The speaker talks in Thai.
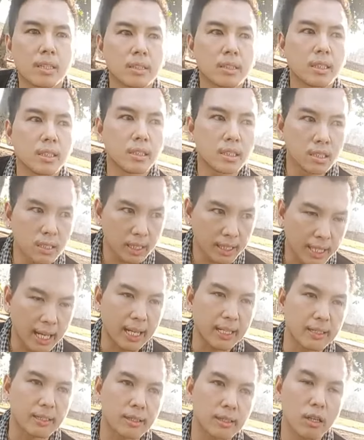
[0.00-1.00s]
ที่เชื่อ
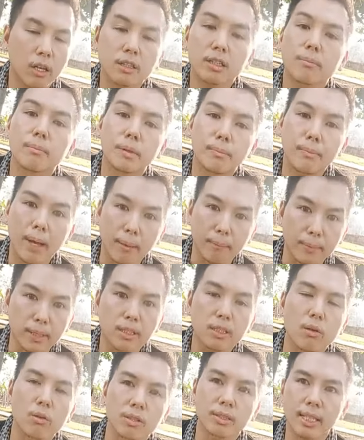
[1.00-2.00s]
กันก็จะมีแบ่งเป็น
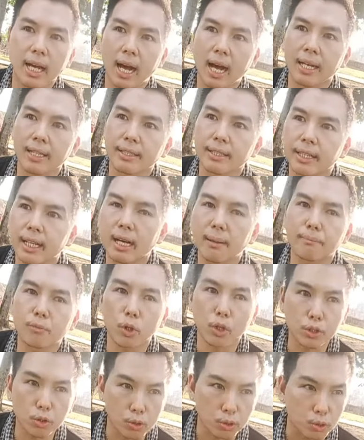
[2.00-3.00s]
สองสายนะครับ
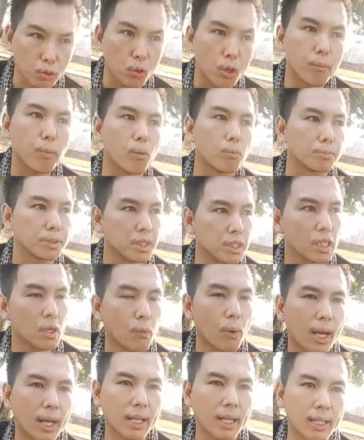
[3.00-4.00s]
โดยส่วนตัวผมเชื่อ
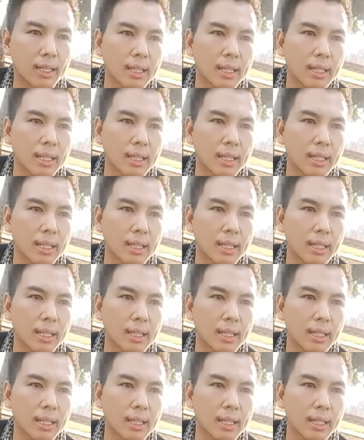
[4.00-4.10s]
ว่า